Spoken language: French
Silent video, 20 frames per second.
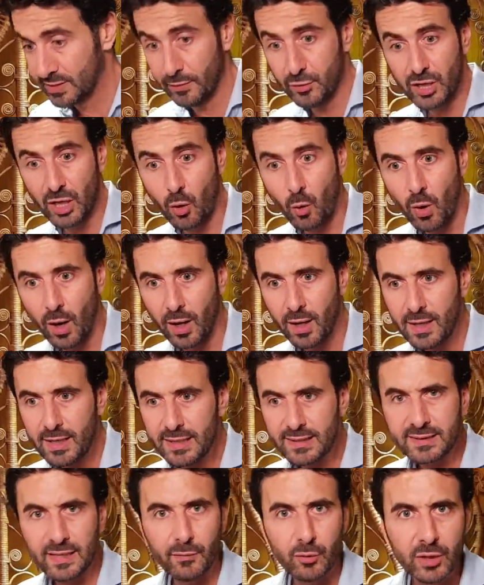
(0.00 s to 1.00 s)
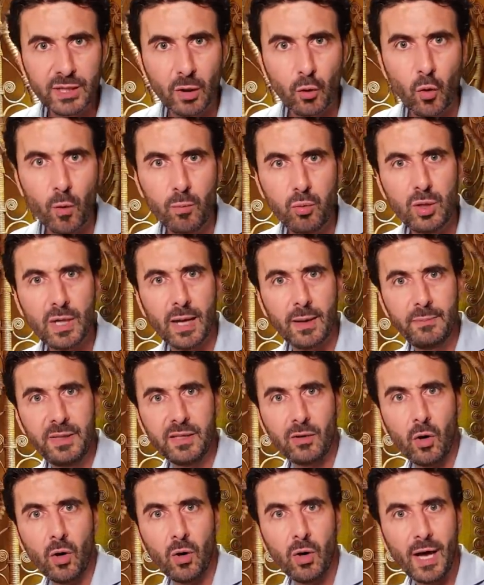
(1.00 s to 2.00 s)
Ça veut dire quoi Ça veut dire qu'au bout de l'habitant,
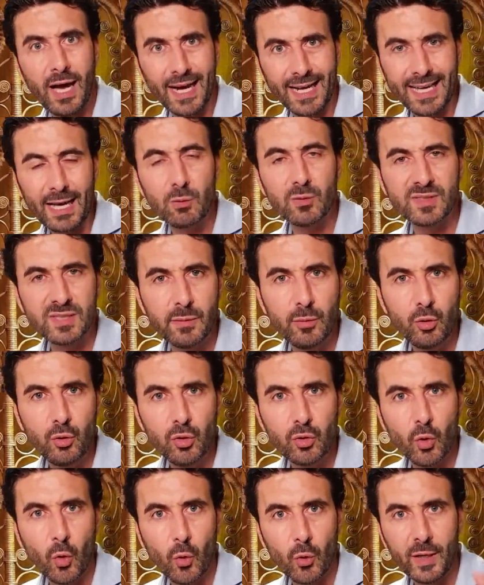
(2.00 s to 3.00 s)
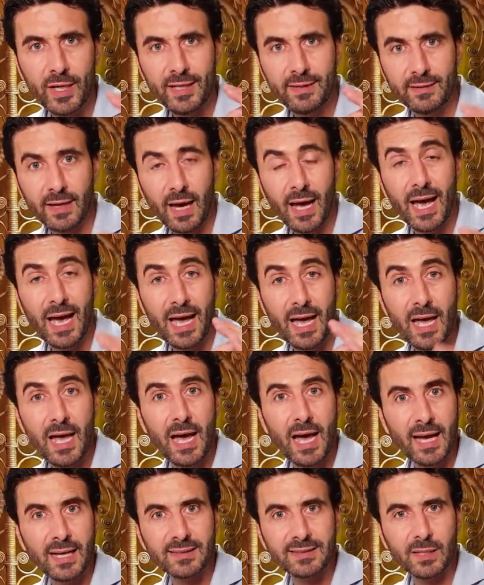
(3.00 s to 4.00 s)
mi-temps, à 45 minutes, on est à 1
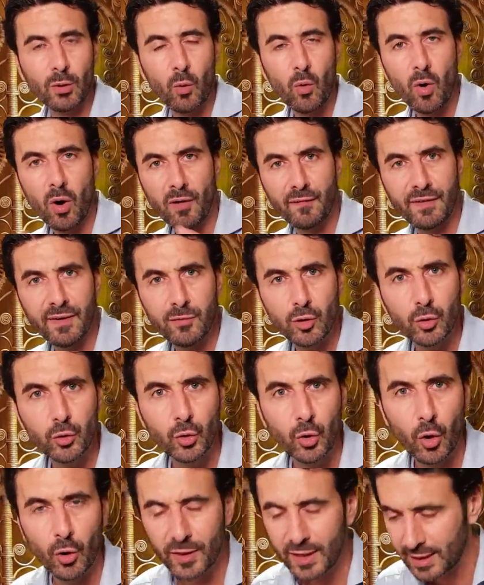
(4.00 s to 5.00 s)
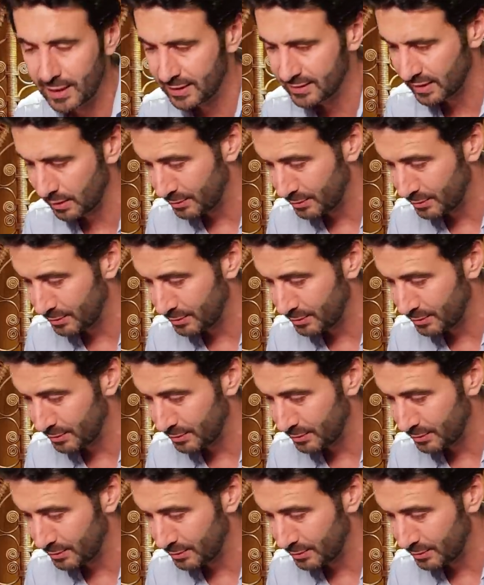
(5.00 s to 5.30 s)
à 0 en faveur de Grenade, les